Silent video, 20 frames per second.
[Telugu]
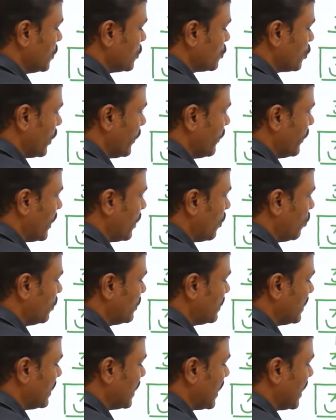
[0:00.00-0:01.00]
సో ఎన్ని రౌండ్లు
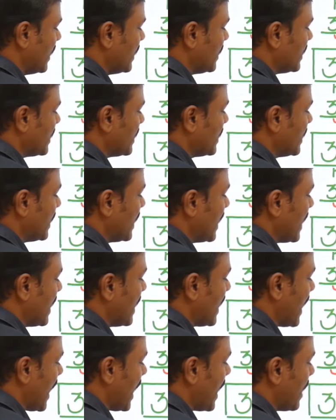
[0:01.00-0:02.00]
తిరగాలి
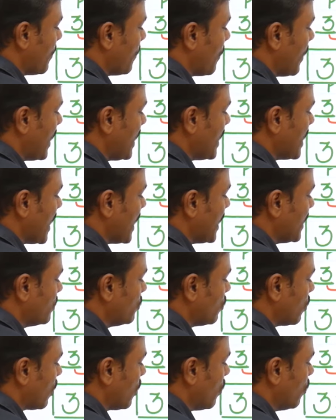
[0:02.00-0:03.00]
నలభై
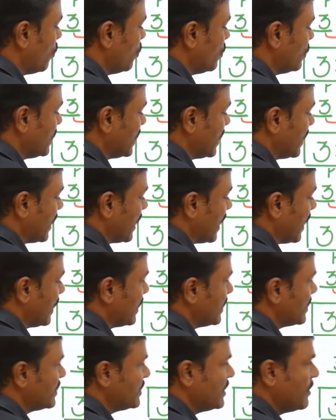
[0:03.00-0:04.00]
ఐదు రౌండ్లు తిరగాలి
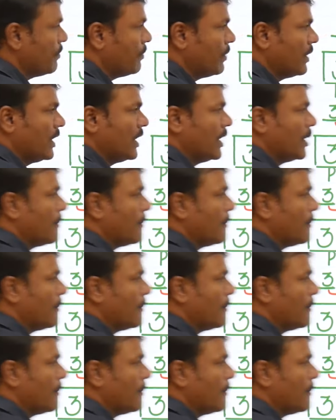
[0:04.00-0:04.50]
సింపుల్